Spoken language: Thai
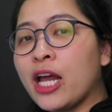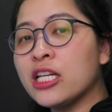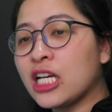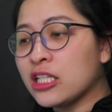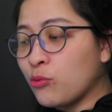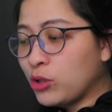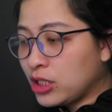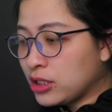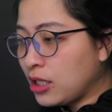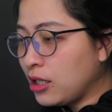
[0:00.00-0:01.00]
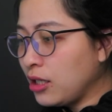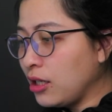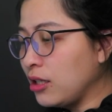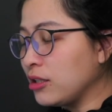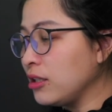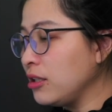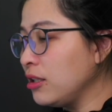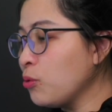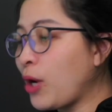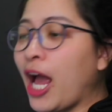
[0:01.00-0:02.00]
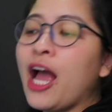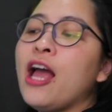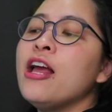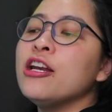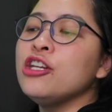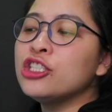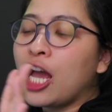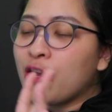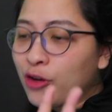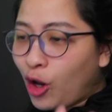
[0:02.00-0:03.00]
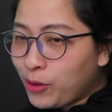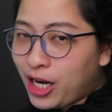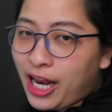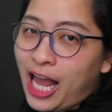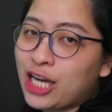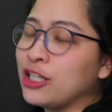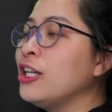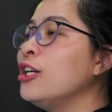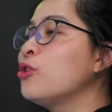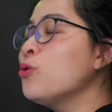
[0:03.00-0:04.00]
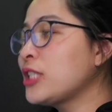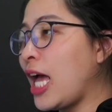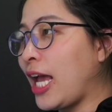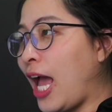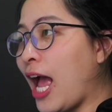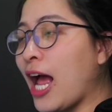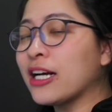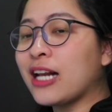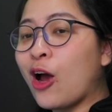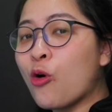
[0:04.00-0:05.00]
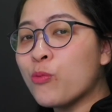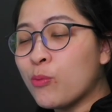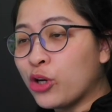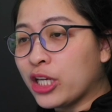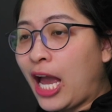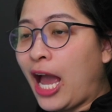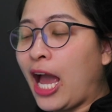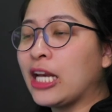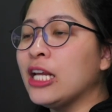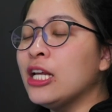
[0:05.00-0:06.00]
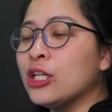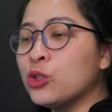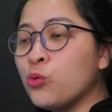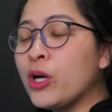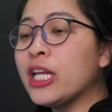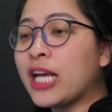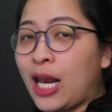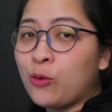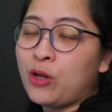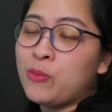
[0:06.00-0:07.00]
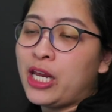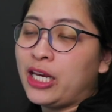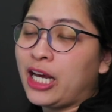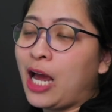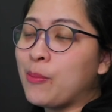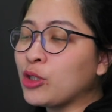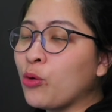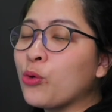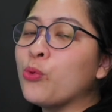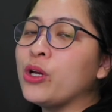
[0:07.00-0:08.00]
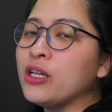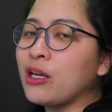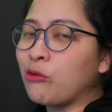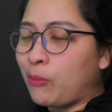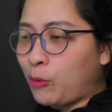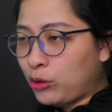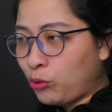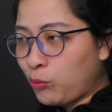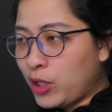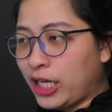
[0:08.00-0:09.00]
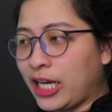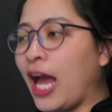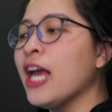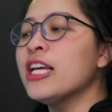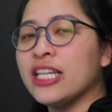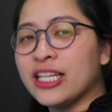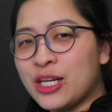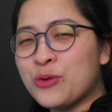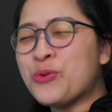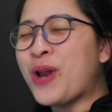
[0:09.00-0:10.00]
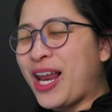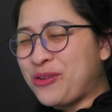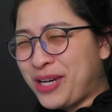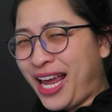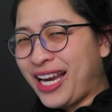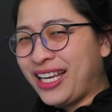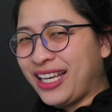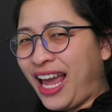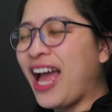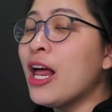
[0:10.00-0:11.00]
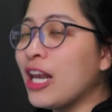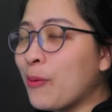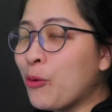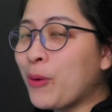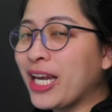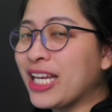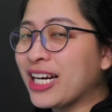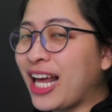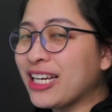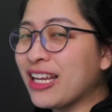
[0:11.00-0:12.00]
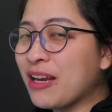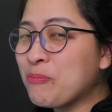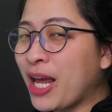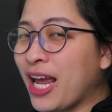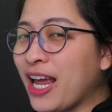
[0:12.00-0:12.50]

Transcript: ดีใจสมุทรเซ็นเตอร์ หรือลูกค้าดีไน์แฟนทอมไทยแลนด์ทุกสาขาเรามีบริการช่วยในการลงทะเบียนนะคะ ไม่ต้องกลัวเรื่องเกี่ยวกับการลงทะเบียนค่ะ ยินดีดูแลทุกท่านค่ะ และพบกันอีกครั้งในคลิปหน้า